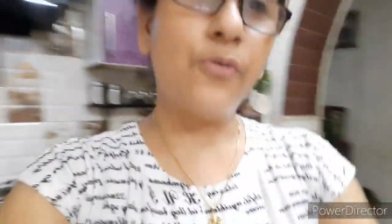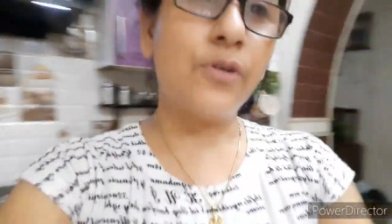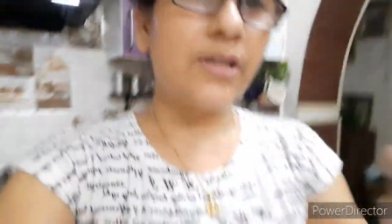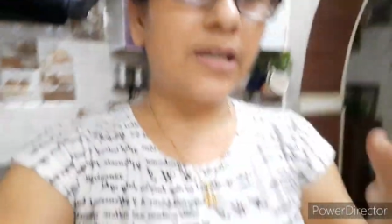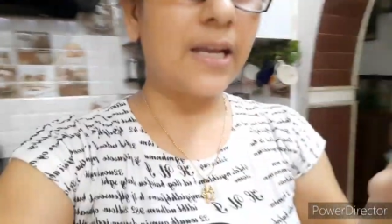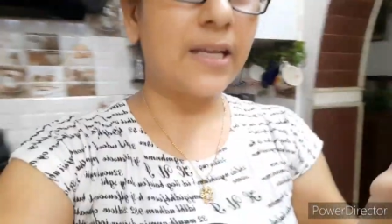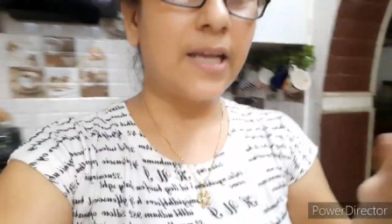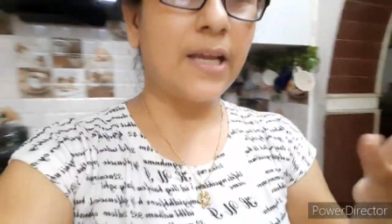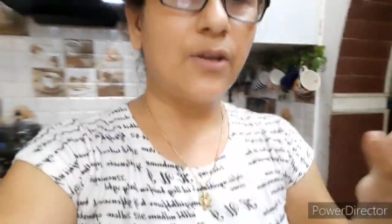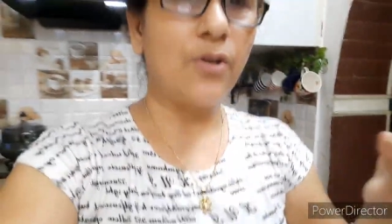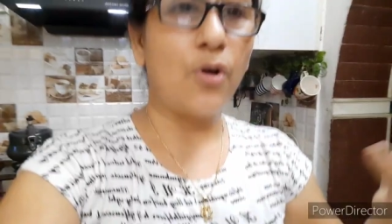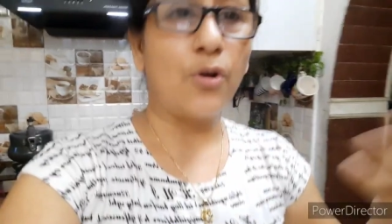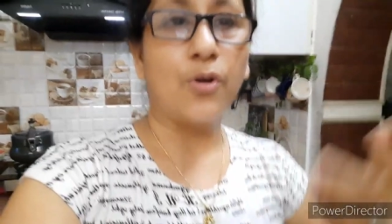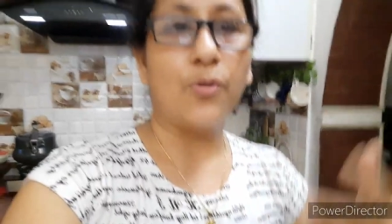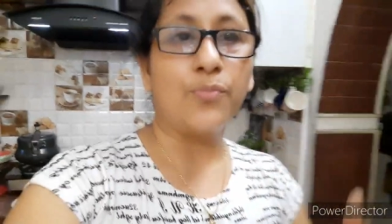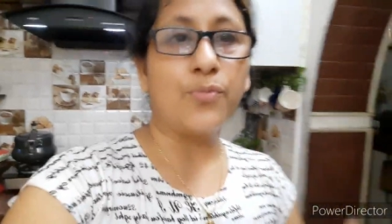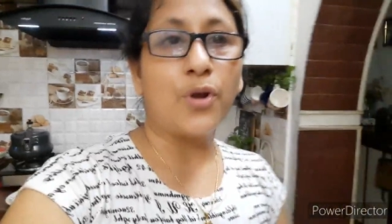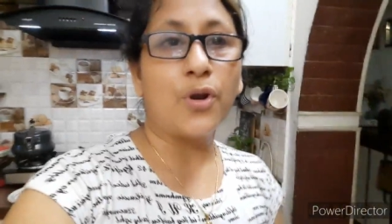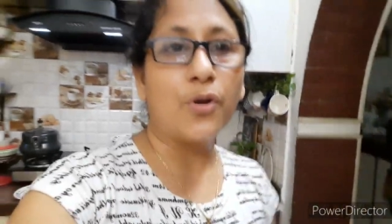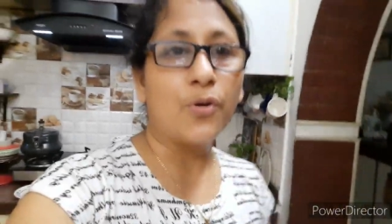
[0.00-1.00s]
রুটিটা সেই
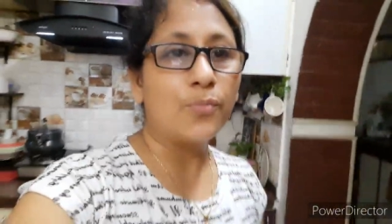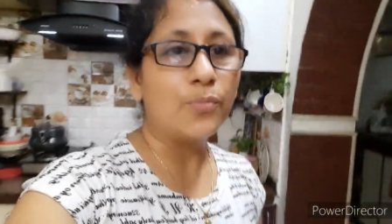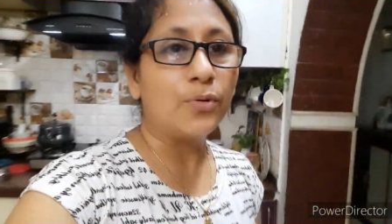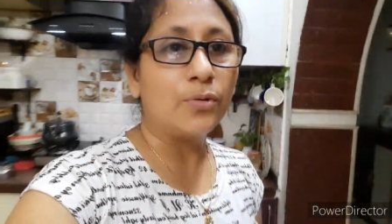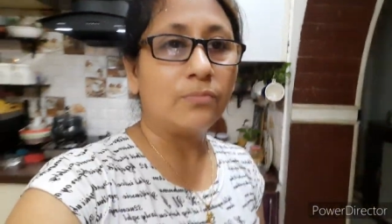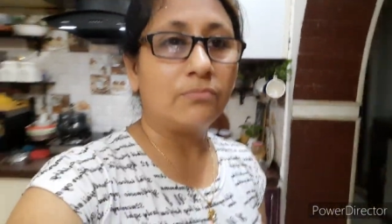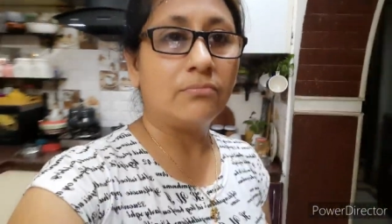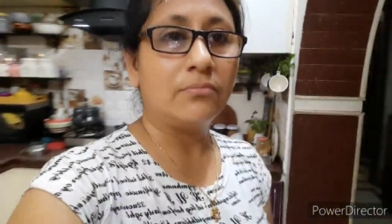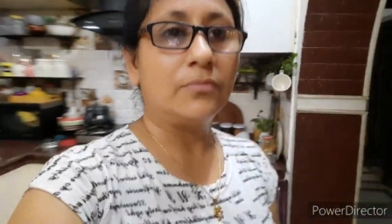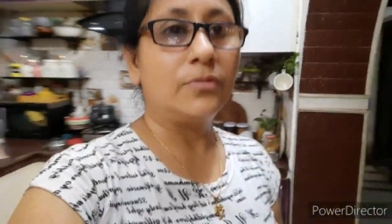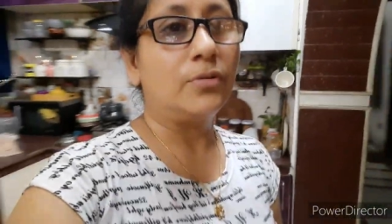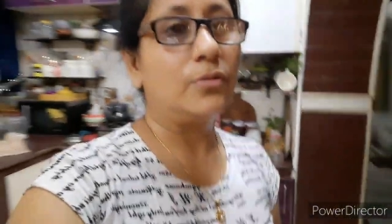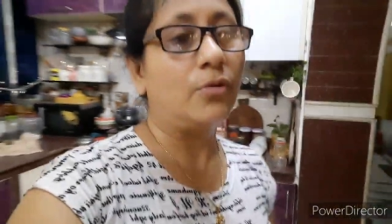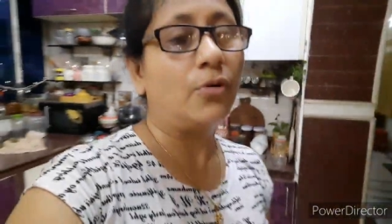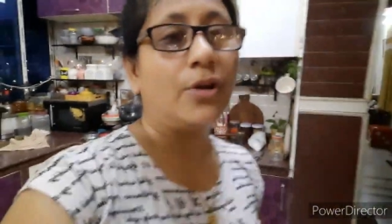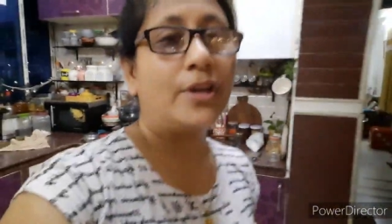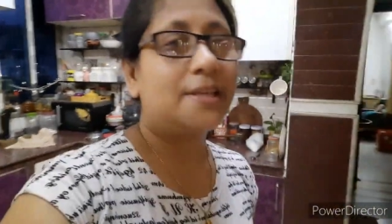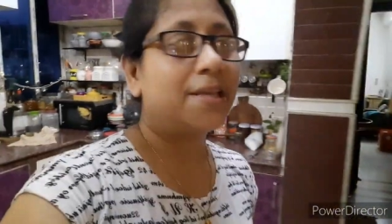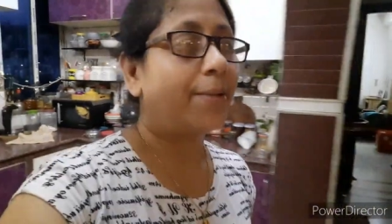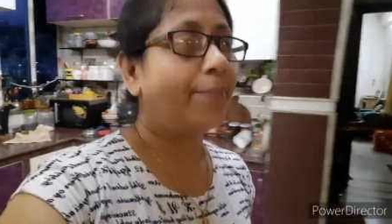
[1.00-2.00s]
নরম নরম
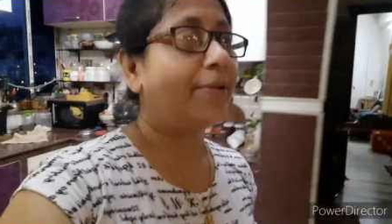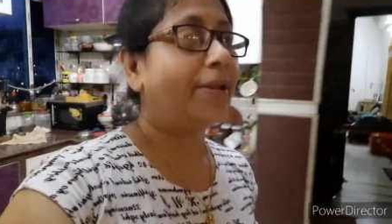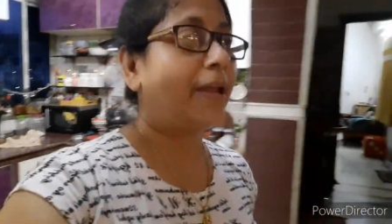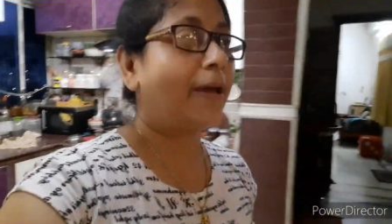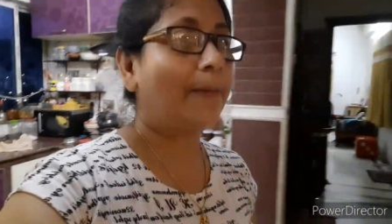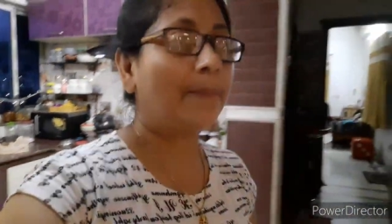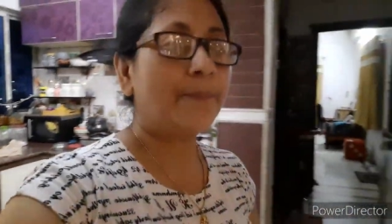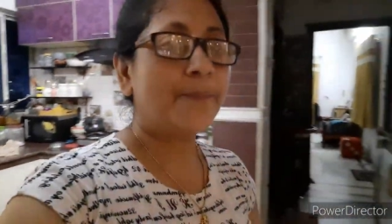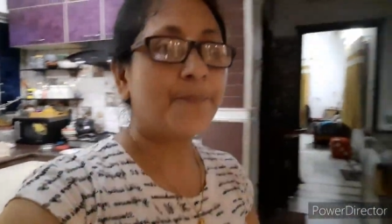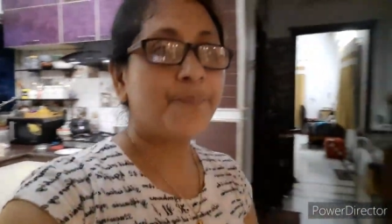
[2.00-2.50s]
হয়ে যাবে না